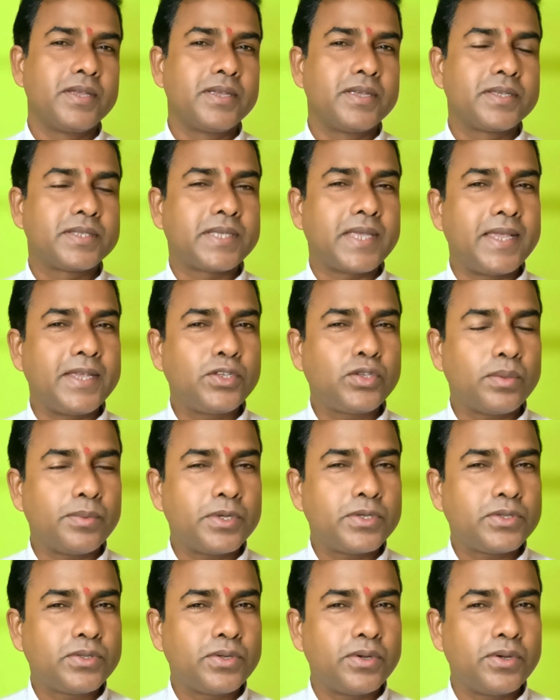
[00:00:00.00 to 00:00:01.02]
সেই
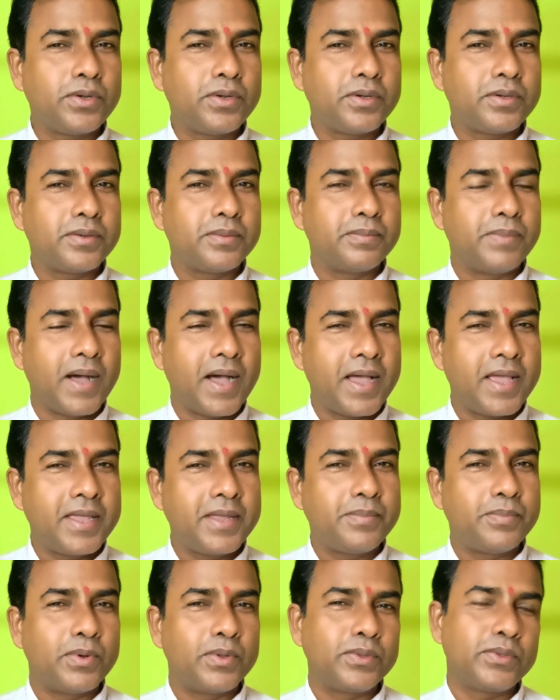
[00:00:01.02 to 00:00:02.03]
সমস্ত ভাই
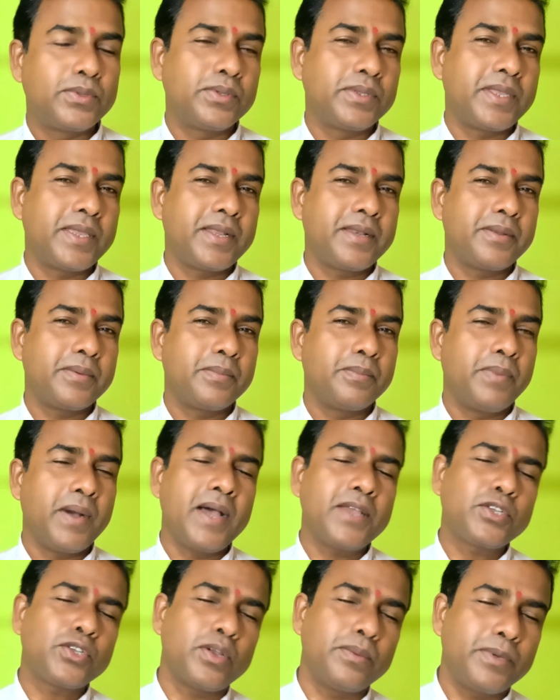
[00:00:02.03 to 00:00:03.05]
বন্ধুদের বা
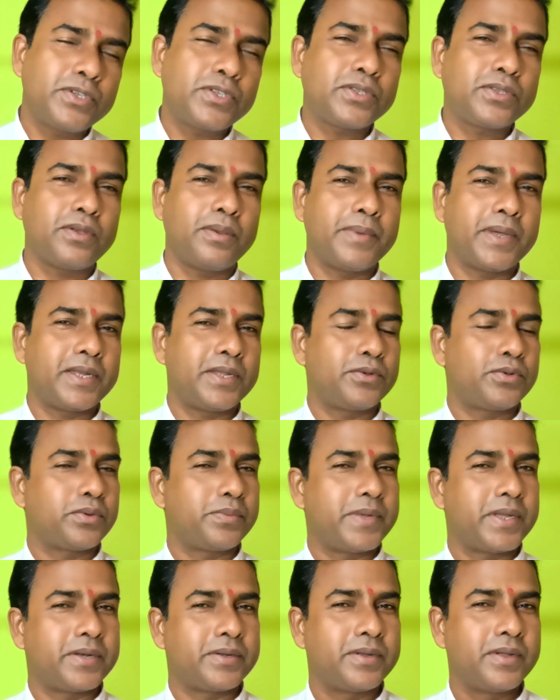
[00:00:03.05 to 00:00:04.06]
সমস্ত আমার
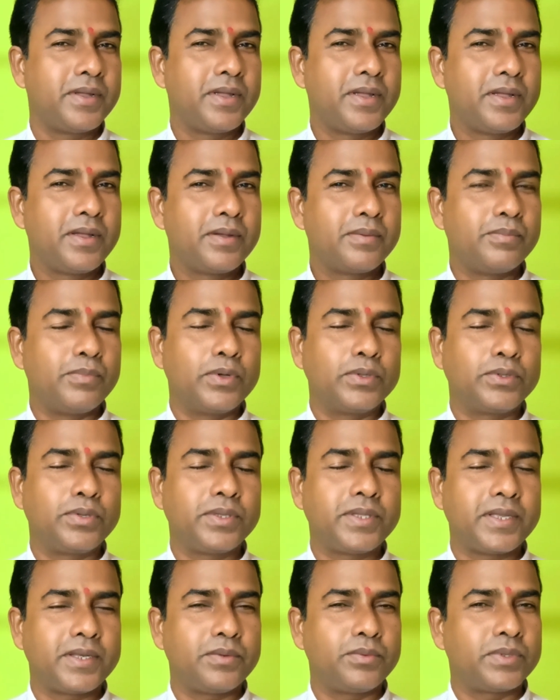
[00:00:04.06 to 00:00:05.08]
ইউটিউবের
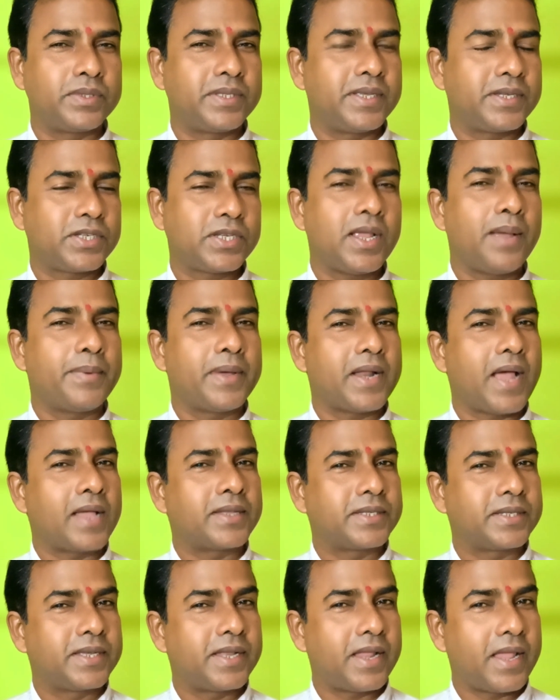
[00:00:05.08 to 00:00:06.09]
বন্ধুদের উদ্দেশ্যে আমার
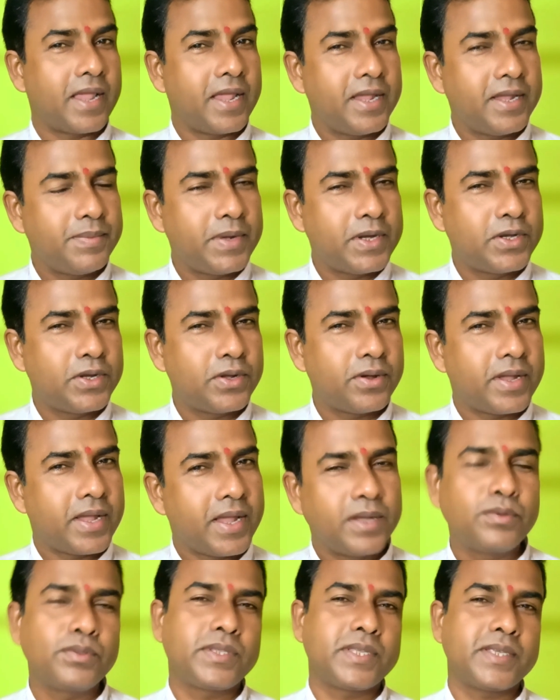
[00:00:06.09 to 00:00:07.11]
আজকের এই ভিডিও
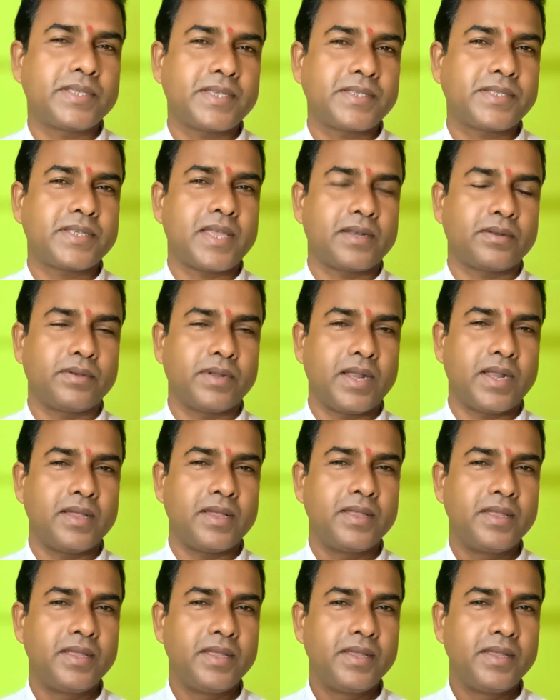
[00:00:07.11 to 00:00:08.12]
এই উদ্দেশ্যে শেয়ার করা
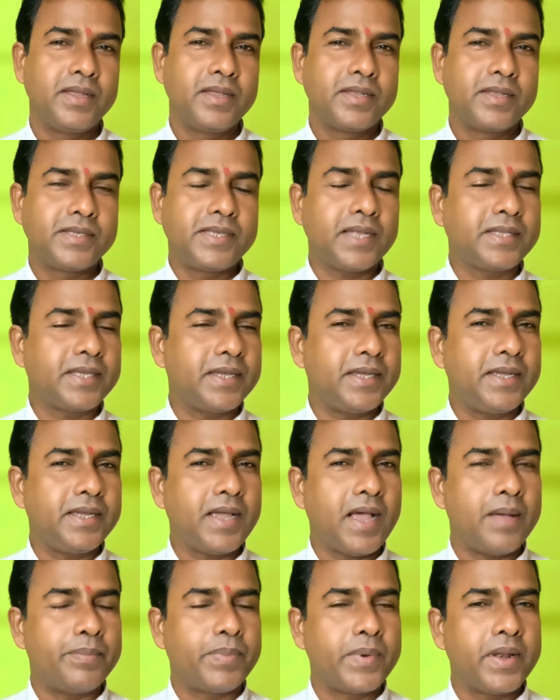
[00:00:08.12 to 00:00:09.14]
যাতে
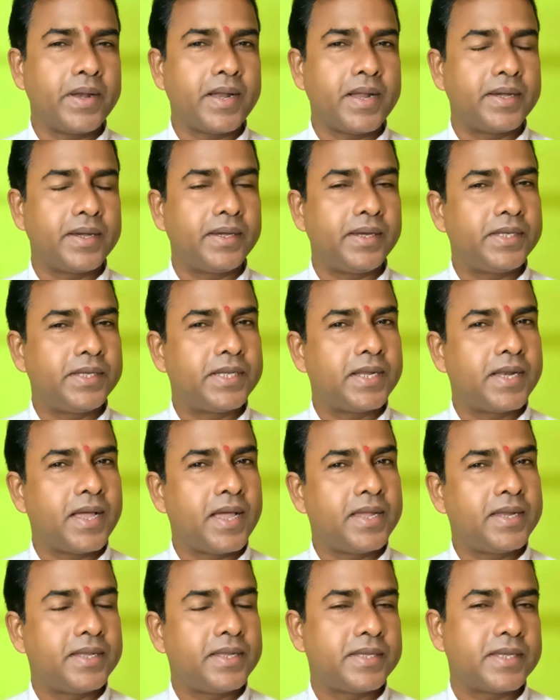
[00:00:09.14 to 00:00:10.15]
আপনারা
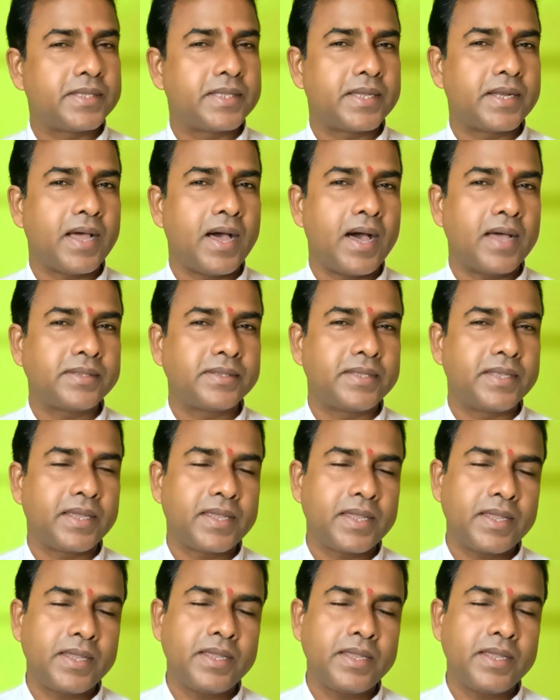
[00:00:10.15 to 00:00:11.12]
নিজেরাই নিজেদের হাত দেখে